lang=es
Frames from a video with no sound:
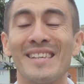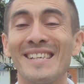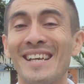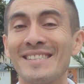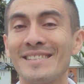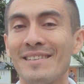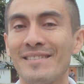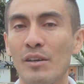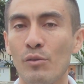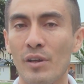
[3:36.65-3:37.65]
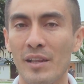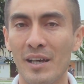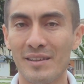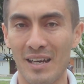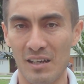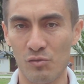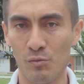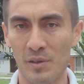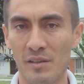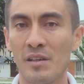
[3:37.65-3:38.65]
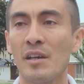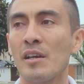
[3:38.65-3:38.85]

y esta seguridad a su vez